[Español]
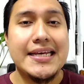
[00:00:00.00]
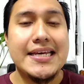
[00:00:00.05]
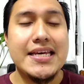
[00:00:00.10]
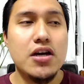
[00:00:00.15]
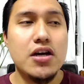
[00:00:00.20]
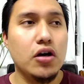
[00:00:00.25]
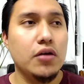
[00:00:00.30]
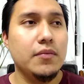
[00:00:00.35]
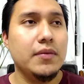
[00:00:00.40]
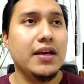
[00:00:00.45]

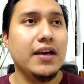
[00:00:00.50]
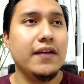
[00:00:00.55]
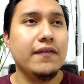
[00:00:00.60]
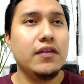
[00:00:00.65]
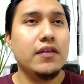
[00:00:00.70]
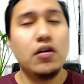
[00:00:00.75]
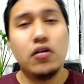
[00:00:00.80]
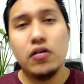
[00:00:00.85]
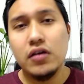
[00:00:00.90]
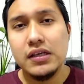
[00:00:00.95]
Y hoy, mi
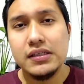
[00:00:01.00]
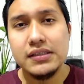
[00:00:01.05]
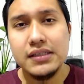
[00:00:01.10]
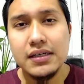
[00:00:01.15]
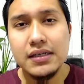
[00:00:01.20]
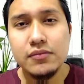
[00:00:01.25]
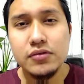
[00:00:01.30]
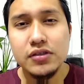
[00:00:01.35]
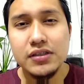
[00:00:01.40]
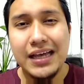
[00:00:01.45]
gente, hoy
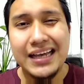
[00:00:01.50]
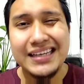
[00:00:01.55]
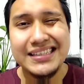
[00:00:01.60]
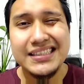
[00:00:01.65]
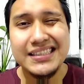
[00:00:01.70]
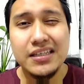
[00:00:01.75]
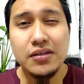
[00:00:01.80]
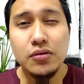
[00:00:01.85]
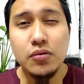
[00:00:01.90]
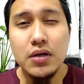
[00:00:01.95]
estaremos
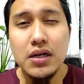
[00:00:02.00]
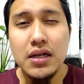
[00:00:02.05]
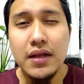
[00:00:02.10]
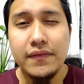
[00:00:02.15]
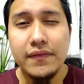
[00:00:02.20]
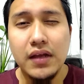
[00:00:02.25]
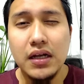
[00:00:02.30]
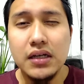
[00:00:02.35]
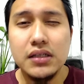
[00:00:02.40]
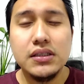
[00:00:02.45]
haciendo el
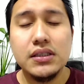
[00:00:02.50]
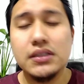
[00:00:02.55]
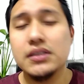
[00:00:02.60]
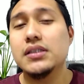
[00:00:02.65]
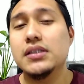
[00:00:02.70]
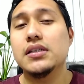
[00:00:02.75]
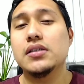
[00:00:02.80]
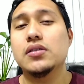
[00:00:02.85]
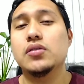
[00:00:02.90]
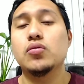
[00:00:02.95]

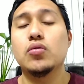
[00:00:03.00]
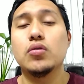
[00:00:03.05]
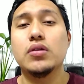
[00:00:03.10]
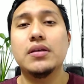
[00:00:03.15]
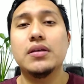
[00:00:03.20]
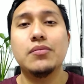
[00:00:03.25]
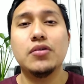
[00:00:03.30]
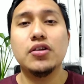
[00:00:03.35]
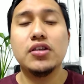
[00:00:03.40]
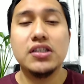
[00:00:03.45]
análisis de su
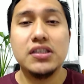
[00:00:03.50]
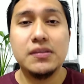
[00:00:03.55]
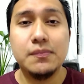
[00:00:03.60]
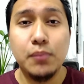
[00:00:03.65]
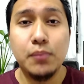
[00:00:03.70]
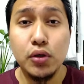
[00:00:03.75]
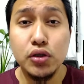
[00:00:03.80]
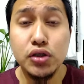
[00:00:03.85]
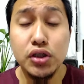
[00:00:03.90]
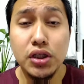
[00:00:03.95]
último
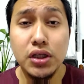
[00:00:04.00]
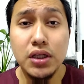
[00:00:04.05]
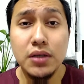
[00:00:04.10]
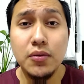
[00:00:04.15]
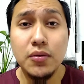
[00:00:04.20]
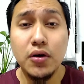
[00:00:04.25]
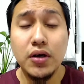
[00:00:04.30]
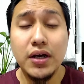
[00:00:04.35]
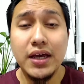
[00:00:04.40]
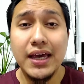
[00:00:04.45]

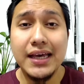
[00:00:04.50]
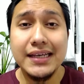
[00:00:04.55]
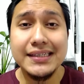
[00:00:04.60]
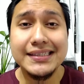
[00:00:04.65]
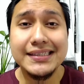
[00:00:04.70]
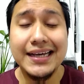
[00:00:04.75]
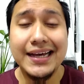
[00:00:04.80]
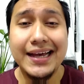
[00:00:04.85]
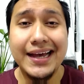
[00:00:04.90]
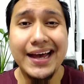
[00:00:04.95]
dispositivo que
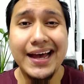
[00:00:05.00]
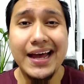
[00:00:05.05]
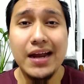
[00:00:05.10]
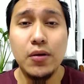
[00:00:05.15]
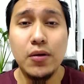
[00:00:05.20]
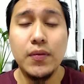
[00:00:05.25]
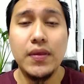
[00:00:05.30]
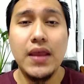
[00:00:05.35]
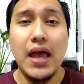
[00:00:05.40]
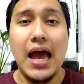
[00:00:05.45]

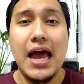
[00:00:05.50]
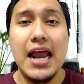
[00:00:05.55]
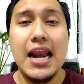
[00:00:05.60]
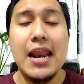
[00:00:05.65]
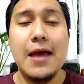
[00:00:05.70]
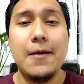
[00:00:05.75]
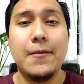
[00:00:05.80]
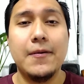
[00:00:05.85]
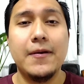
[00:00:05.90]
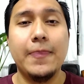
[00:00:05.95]
sacaron a
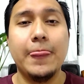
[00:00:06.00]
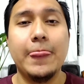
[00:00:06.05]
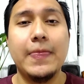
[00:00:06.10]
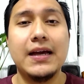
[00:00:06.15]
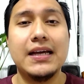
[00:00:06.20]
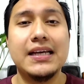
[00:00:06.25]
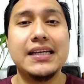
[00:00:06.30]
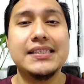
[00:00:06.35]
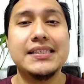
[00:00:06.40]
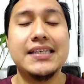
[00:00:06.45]
la
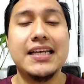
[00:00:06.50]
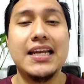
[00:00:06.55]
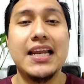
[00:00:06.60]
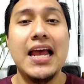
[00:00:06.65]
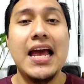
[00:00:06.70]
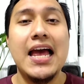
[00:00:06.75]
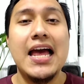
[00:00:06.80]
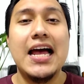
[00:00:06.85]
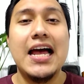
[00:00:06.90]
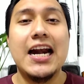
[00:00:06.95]
venta. Que es el
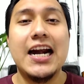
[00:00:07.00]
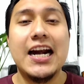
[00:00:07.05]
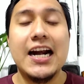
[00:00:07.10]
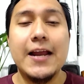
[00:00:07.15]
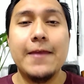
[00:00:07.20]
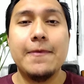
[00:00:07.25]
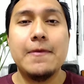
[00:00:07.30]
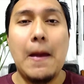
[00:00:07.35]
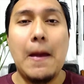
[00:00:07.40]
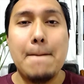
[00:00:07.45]

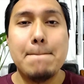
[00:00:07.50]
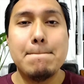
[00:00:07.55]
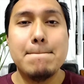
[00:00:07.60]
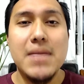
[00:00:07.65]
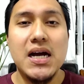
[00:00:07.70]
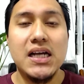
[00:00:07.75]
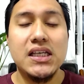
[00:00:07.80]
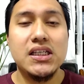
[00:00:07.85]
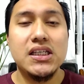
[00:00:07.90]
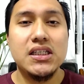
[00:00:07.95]
Red
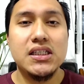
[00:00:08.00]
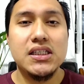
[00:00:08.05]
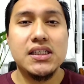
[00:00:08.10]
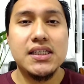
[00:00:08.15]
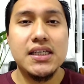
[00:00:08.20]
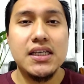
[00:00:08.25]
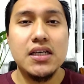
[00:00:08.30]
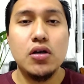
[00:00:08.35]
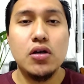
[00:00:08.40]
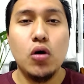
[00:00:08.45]
Magic
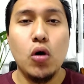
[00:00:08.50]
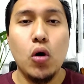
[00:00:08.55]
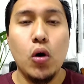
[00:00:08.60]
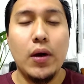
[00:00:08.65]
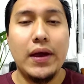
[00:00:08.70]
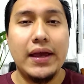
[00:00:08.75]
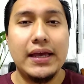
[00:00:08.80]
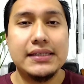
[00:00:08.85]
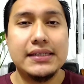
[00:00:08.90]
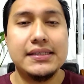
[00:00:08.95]

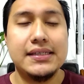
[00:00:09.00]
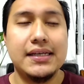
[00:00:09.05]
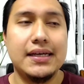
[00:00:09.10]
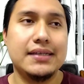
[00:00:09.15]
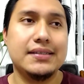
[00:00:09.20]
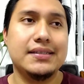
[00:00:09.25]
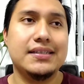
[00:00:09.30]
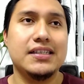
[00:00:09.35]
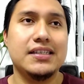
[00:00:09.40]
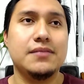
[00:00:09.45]
5S.
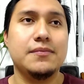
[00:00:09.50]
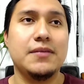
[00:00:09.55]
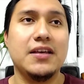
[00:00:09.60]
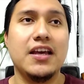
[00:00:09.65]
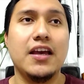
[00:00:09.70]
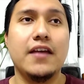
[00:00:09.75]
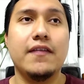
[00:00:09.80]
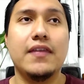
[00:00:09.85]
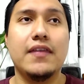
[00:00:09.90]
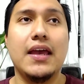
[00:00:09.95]
Así es, mi
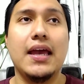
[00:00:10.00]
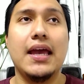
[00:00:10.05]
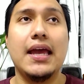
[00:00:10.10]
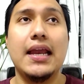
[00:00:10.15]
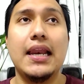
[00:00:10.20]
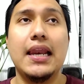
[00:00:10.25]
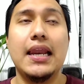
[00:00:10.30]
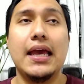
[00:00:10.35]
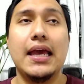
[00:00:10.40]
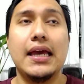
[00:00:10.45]

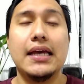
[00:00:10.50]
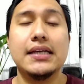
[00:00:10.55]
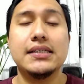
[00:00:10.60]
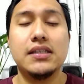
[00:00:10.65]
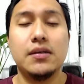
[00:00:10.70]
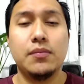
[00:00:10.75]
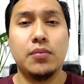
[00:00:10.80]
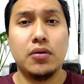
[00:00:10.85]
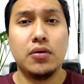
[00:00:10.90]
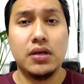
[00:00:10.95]
gente. El
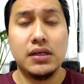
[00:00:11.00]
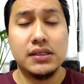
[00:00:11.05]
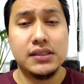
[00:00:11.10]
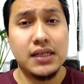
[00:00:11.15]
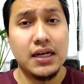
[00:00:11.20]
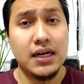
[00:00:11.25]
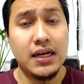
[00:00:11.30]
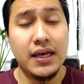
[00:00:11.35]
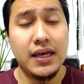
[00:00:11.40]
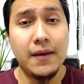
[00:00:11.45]
S porque
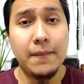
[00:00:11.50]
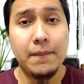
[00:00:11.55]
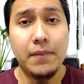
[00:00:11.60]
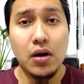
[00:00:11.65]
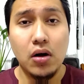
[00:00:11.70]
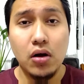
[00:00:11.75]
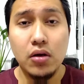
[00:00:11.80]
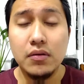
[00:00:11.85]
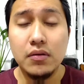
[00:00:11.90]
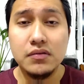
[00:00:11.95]
está el G.
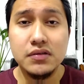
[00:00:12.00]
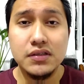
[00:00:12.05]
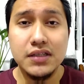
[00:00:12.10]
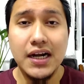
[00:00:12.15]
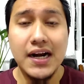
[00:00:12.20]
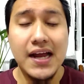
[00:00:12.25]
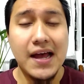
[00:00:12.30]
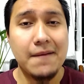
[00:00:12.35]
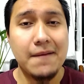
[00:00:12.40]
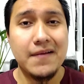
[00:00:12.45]
Pero hoy vamos a
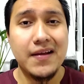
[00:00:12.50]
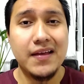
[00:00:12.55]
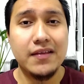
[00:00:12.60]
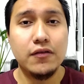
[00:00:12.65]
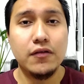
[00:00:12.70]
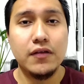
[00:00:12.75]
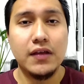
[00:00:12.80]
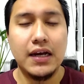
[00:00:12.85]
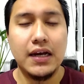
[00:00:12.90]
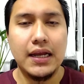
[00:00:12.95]
estar
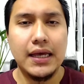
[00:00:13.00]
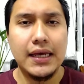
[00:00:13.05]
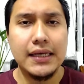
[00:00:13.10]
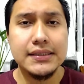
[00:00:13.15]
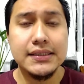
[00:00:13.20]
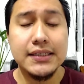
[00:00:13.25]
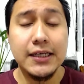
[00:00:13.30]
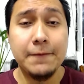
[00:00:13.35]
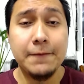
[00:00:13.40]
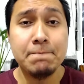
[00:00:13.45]
hablando del
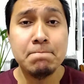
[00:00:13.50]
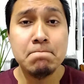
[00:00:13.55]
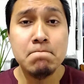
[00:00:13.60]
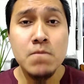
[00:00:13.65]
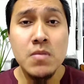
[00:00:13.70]
S.